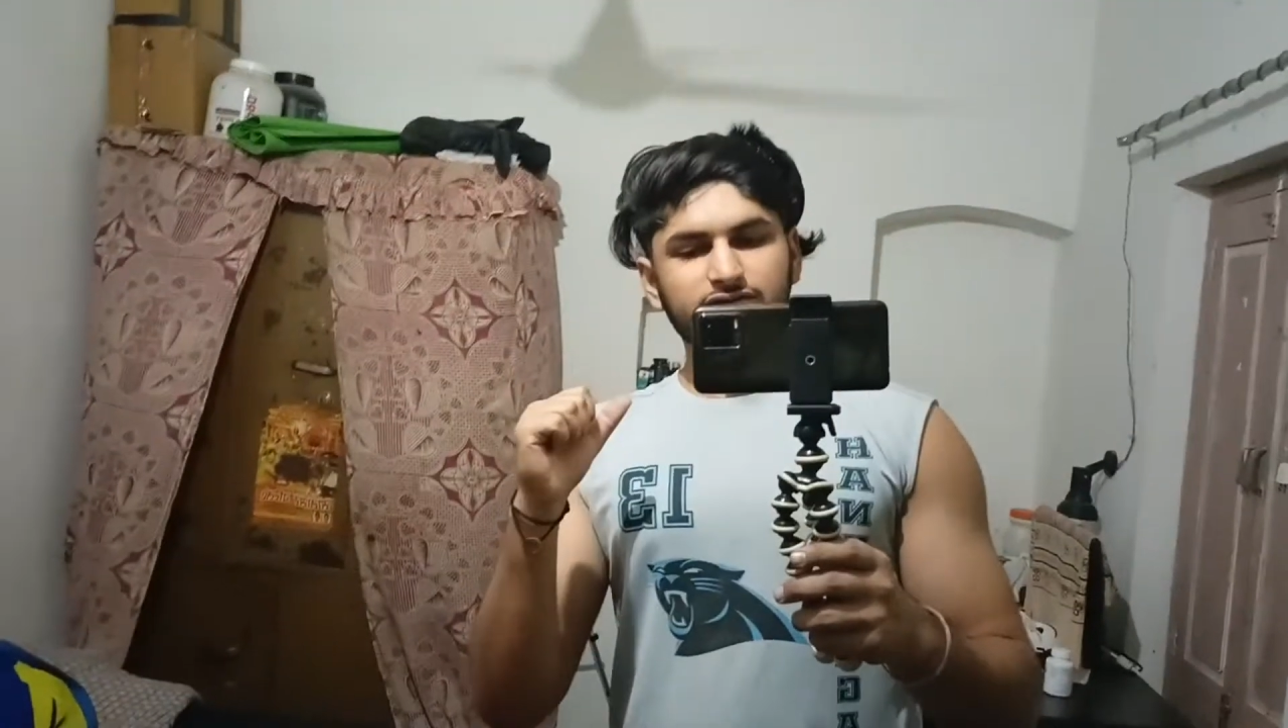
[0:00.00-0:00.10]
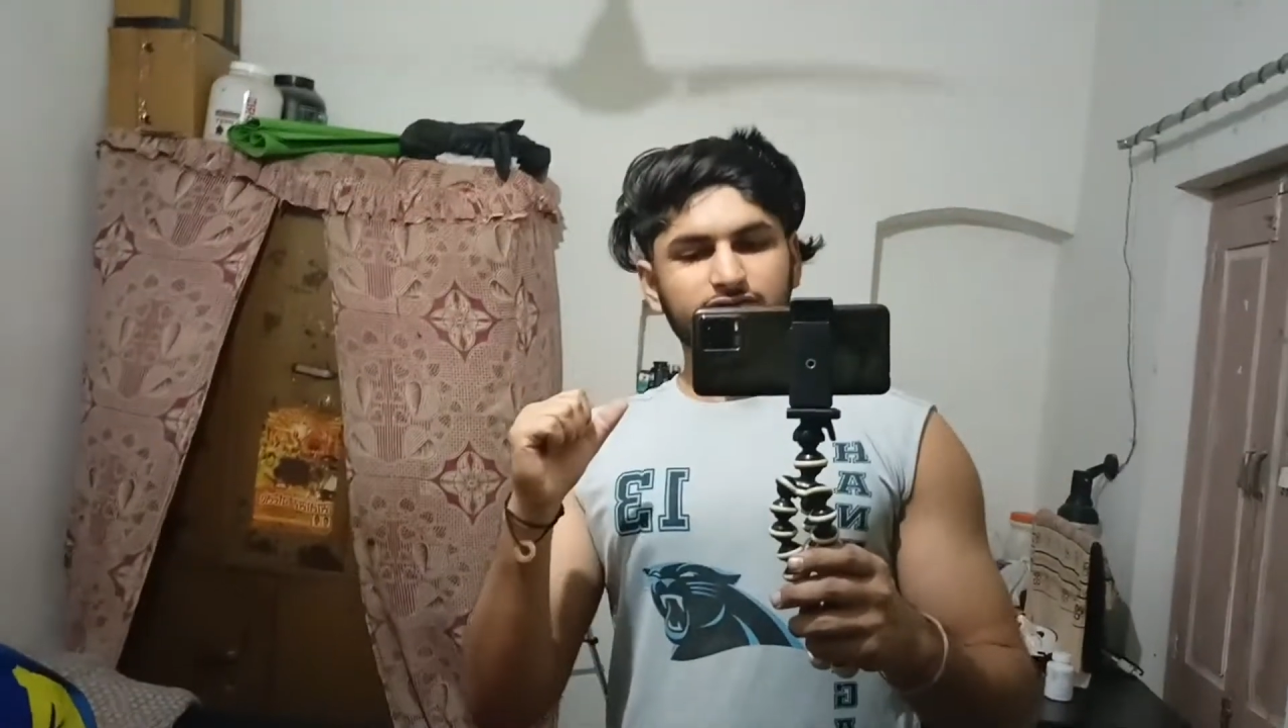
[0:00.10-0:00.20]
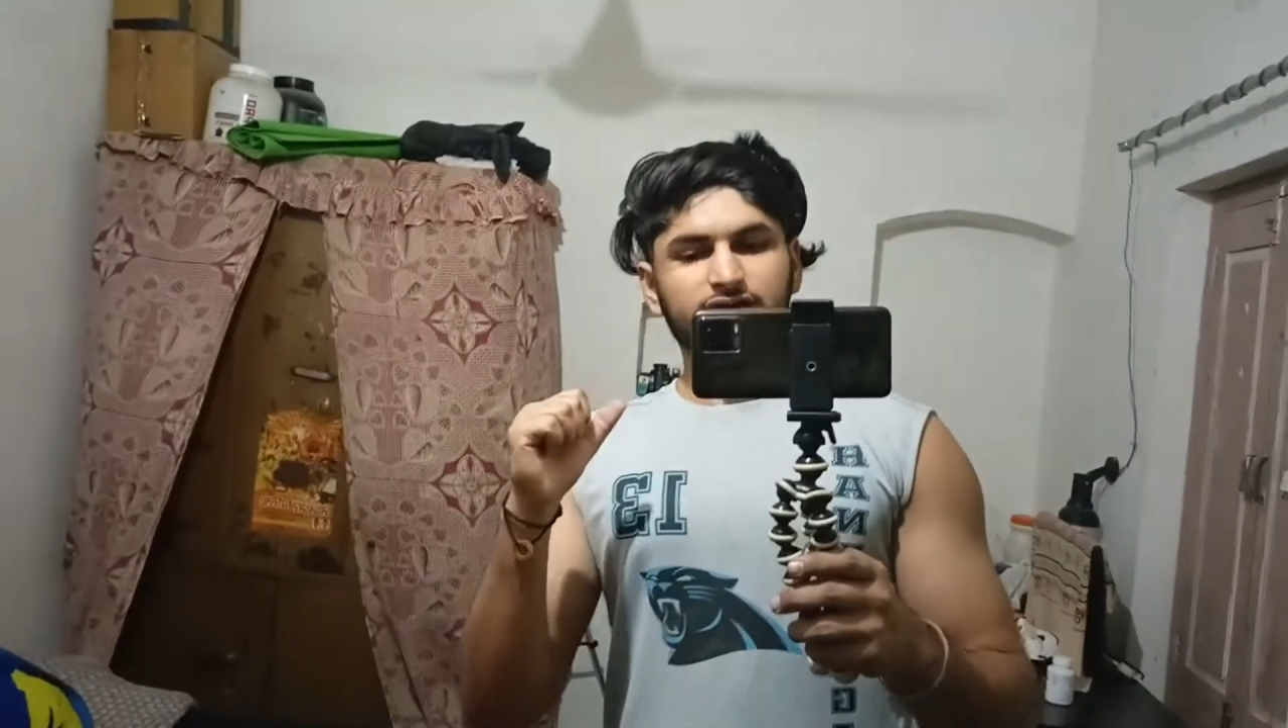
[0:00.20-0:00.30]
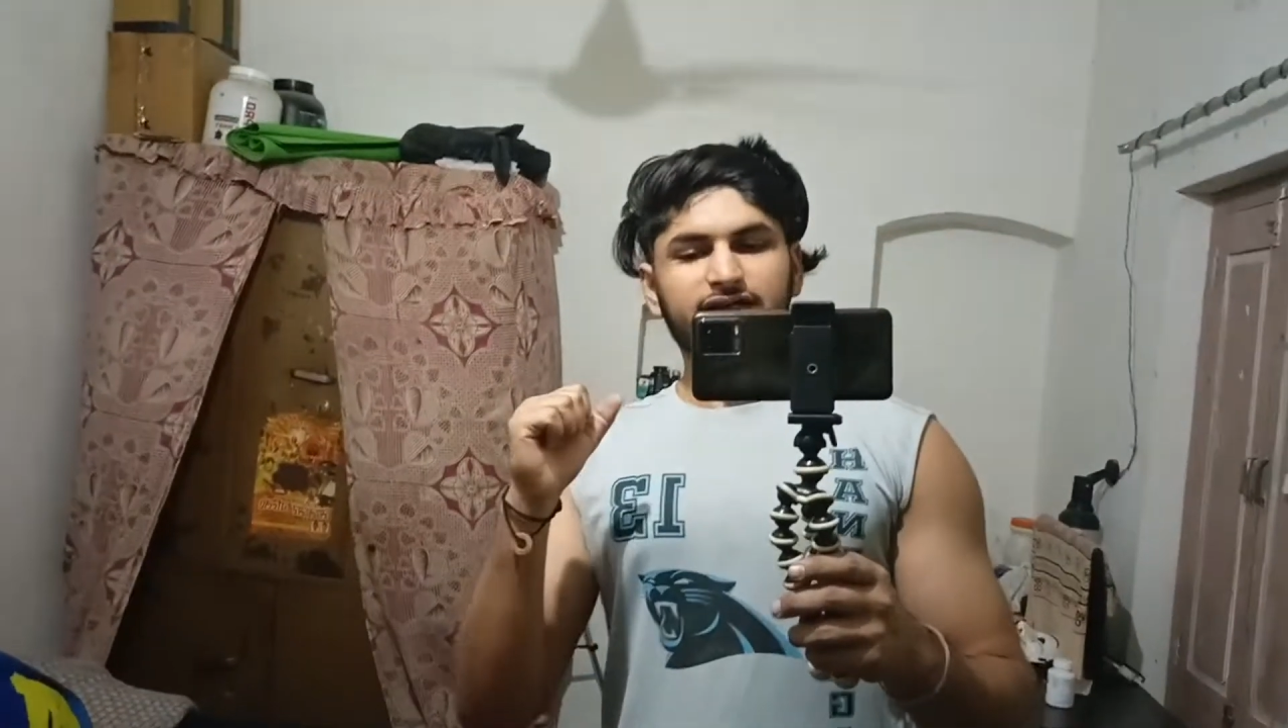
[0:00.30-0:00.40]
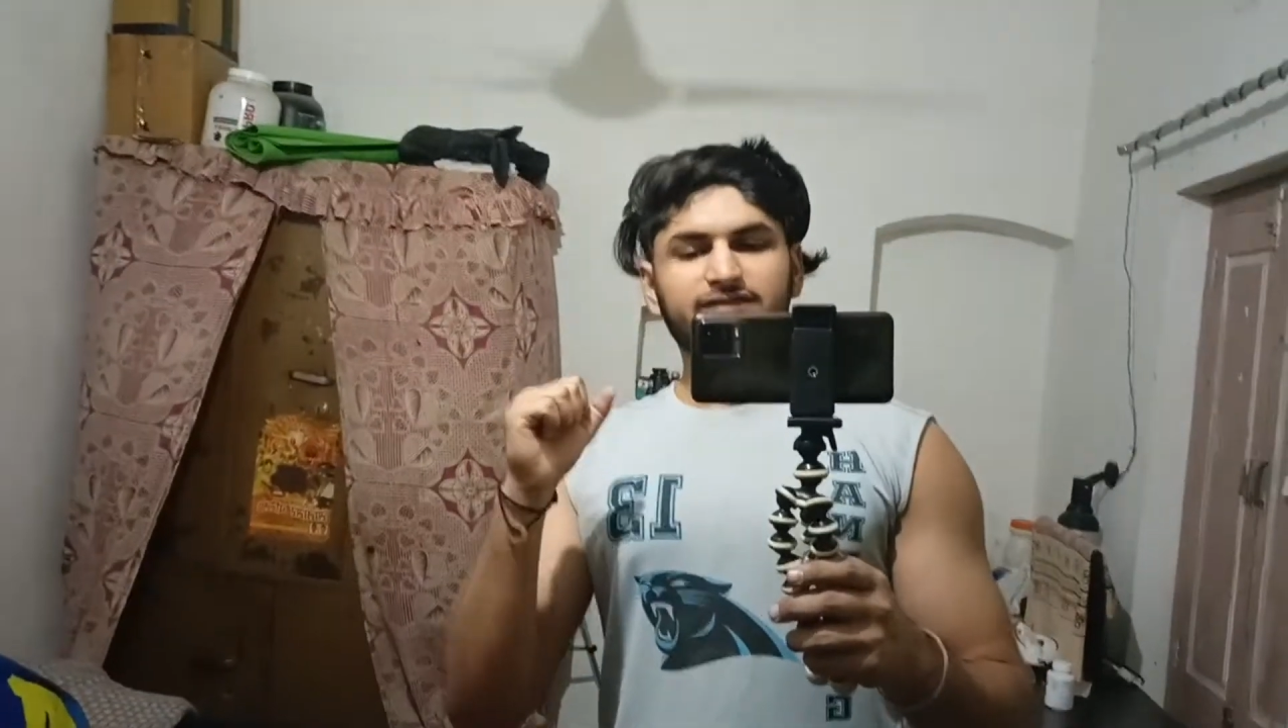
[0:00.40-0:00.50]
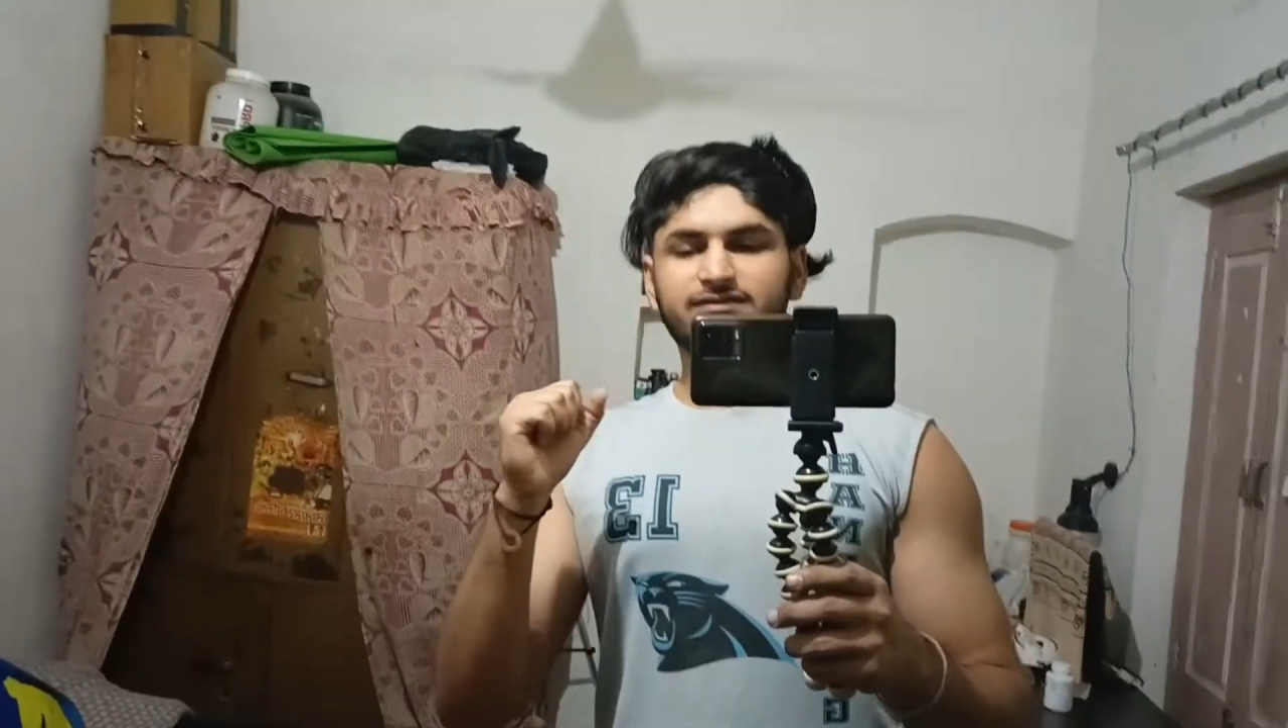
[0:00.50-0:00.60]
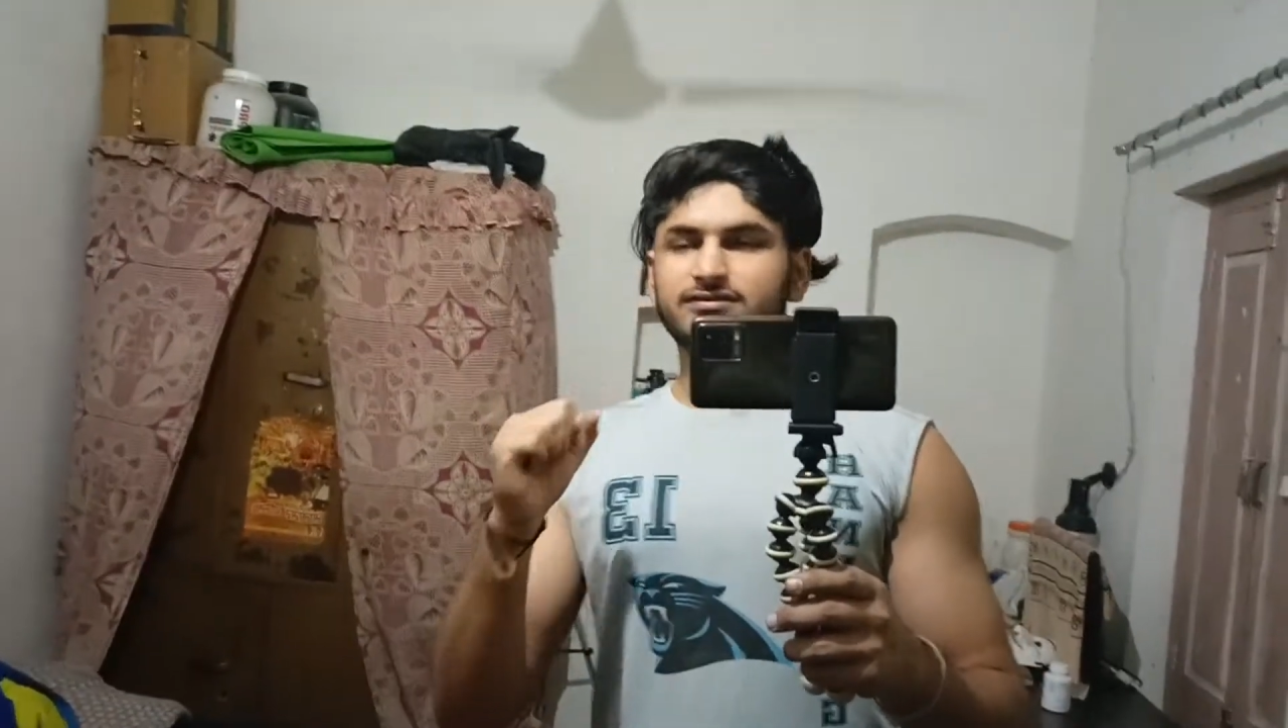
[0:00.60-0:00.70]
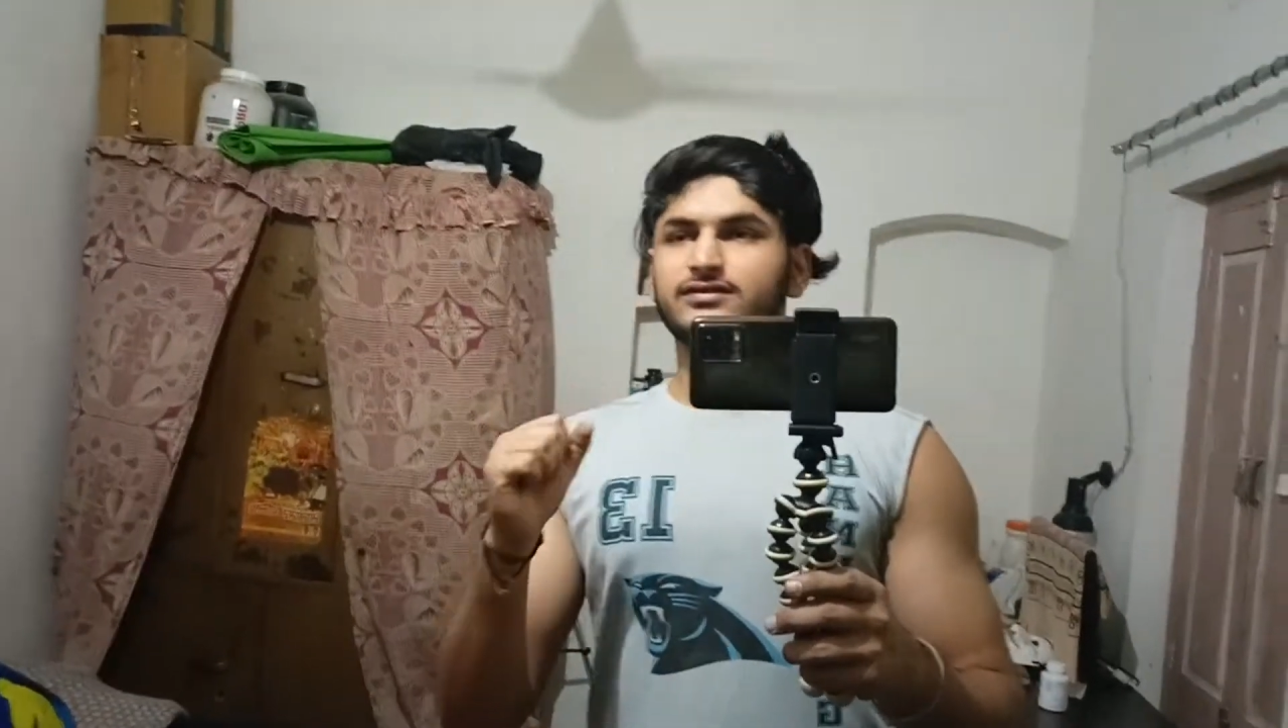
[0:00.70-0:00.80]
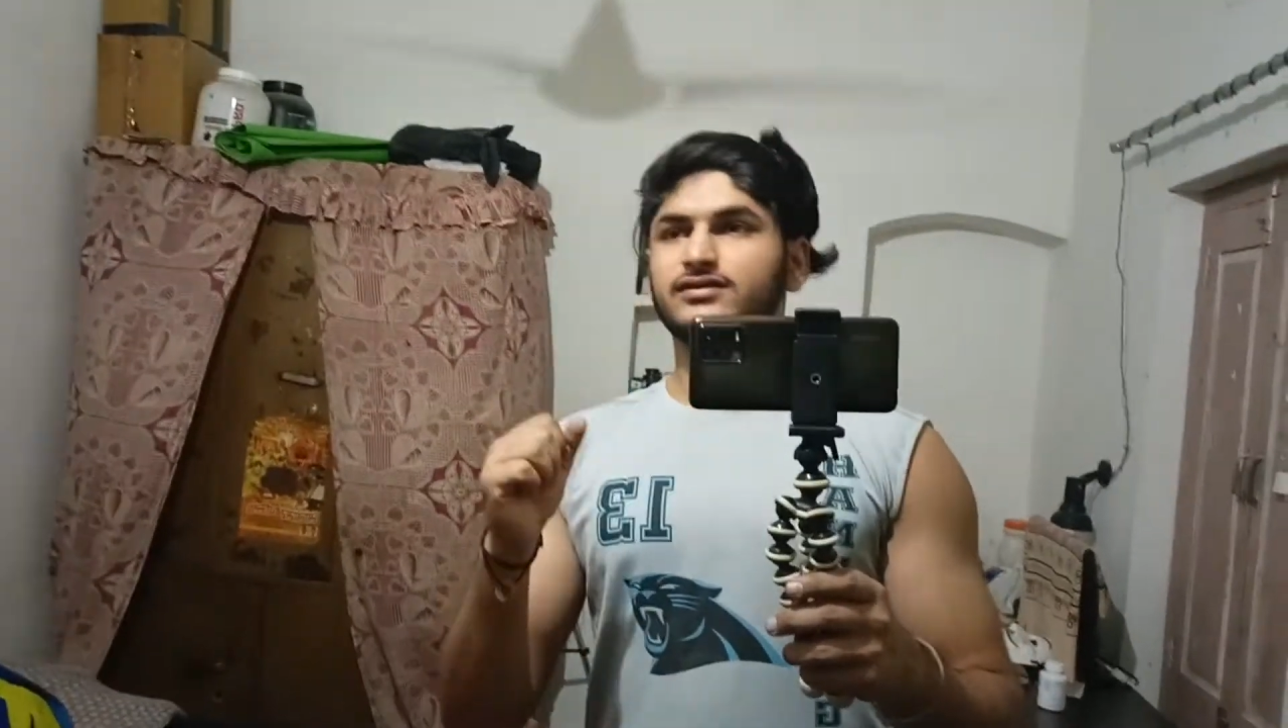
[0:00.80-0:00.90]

तो गाइस